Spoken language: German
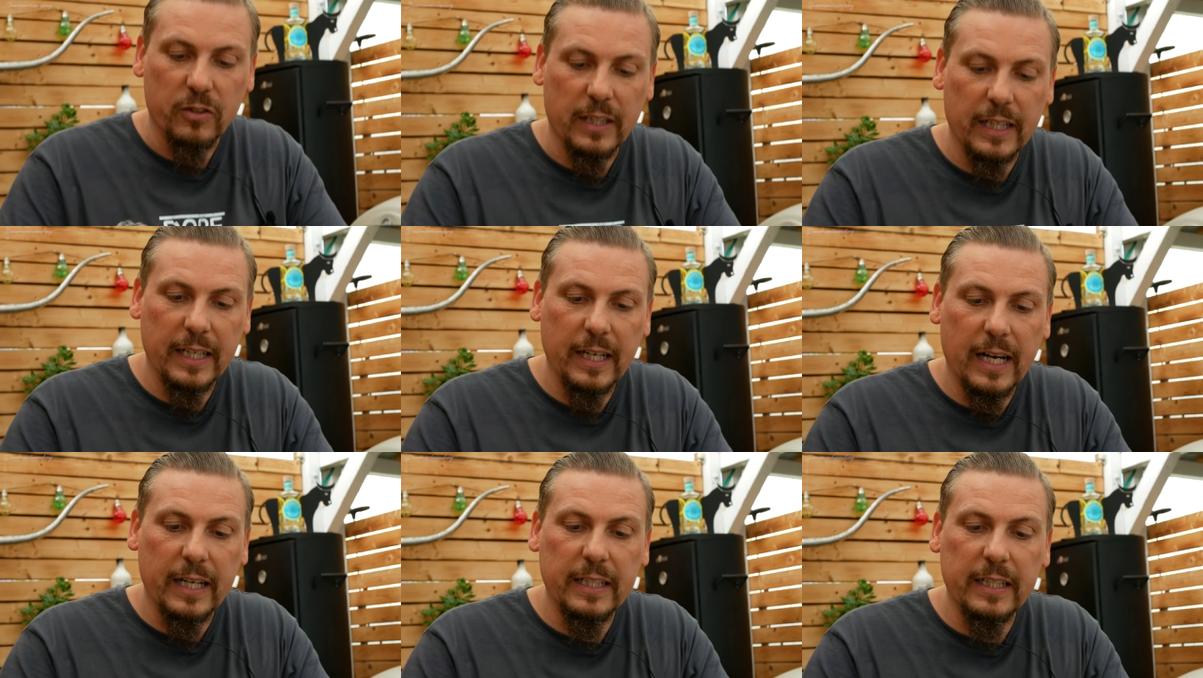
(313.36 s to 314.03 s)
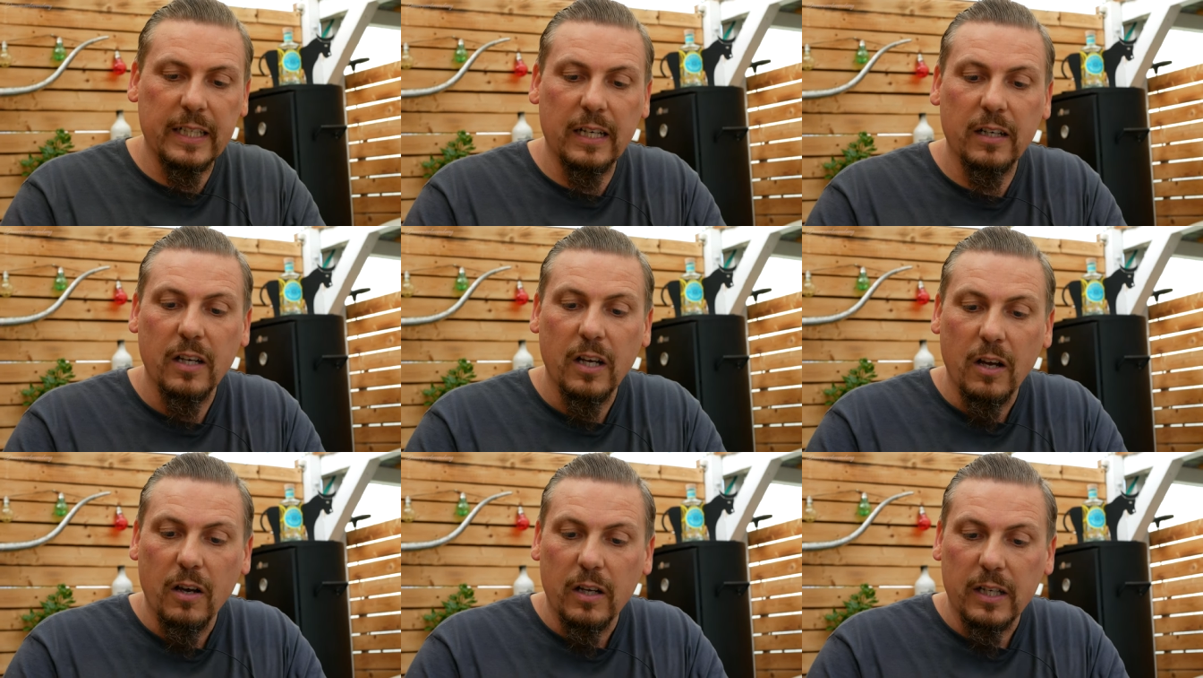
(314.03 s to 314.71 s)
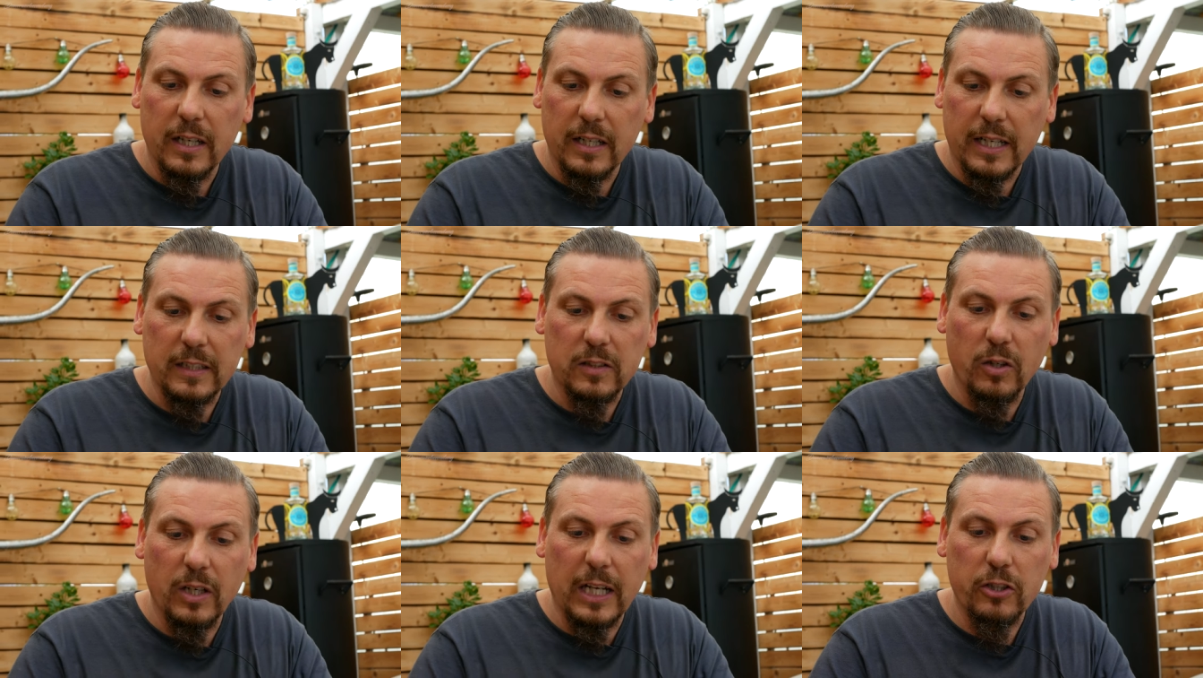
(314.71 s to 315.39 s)
ein Ringreiniger, äh, ganz
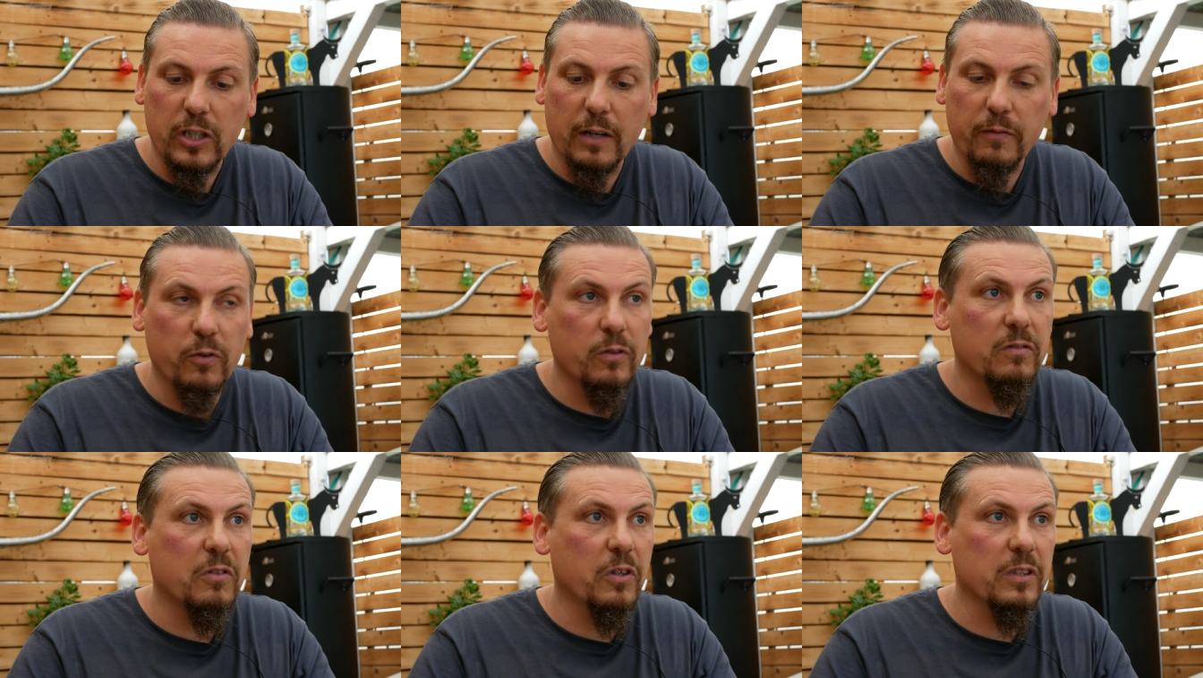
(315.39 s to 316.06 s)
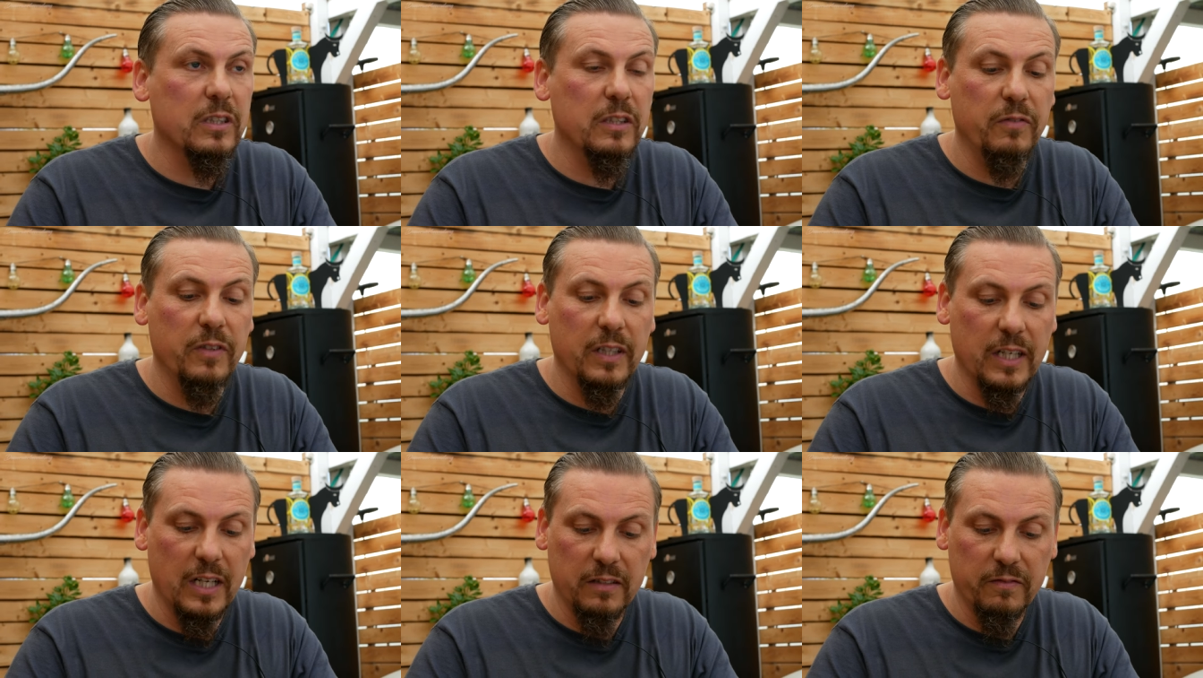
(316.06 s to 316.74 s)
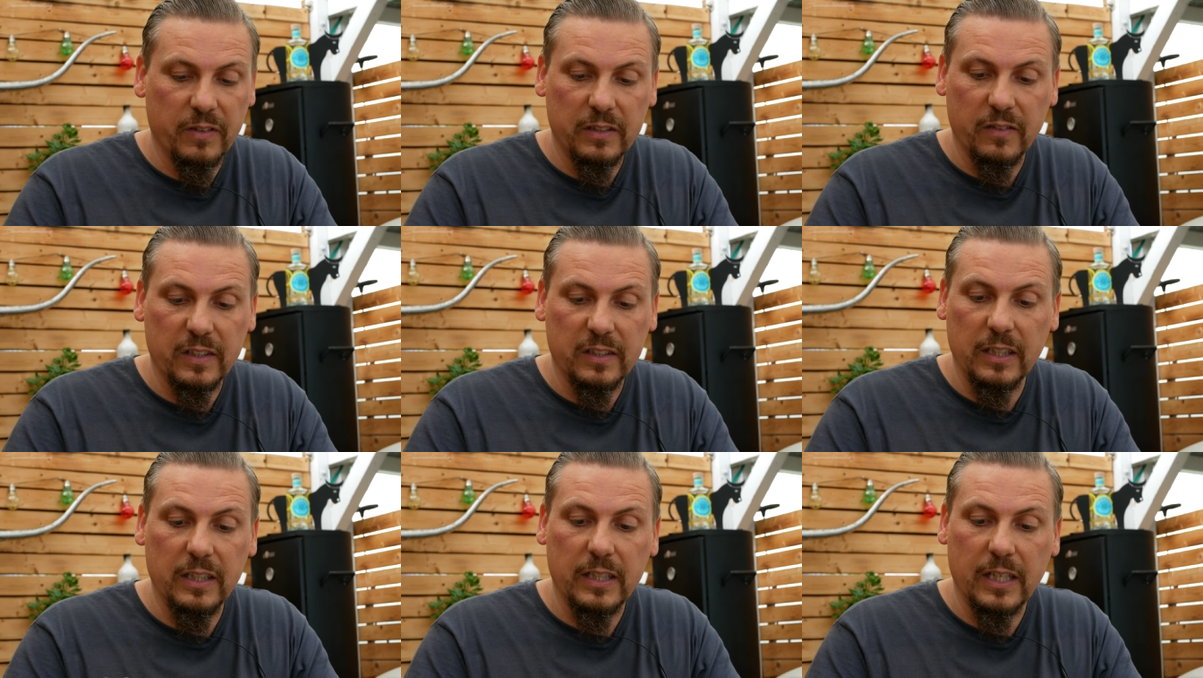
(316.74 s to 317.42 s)
tolle Anschaffung, kostet nicht viel Geld, was weiß
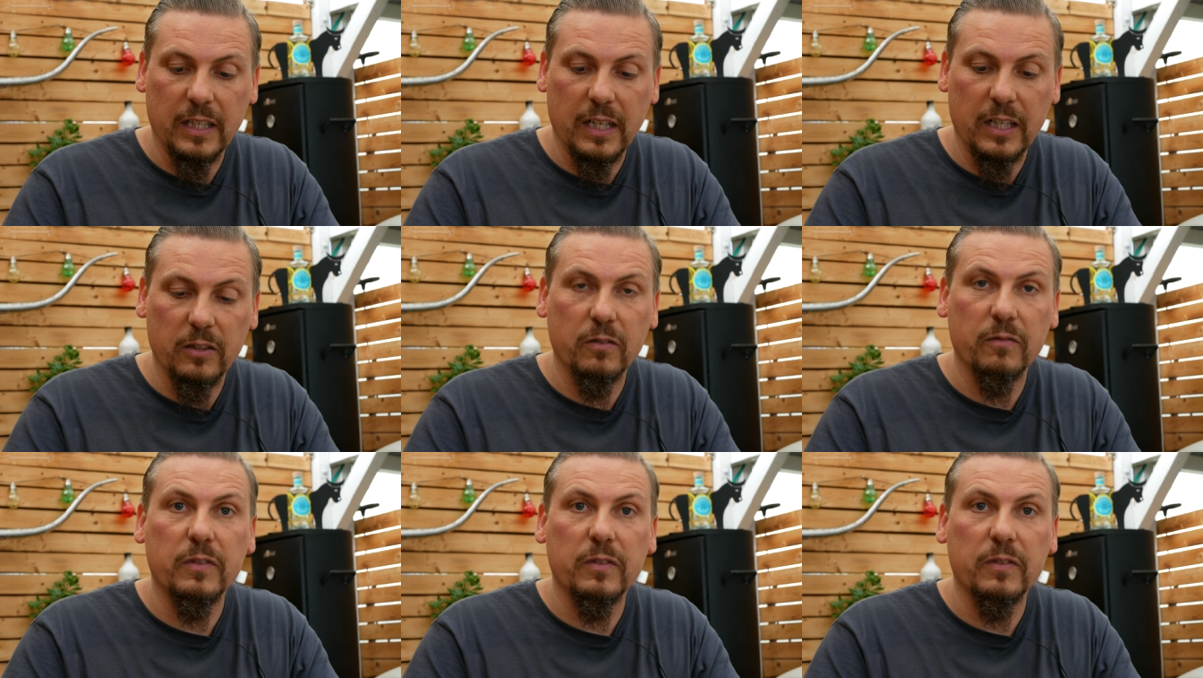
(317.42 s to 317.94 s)
ich, keine Ahnung.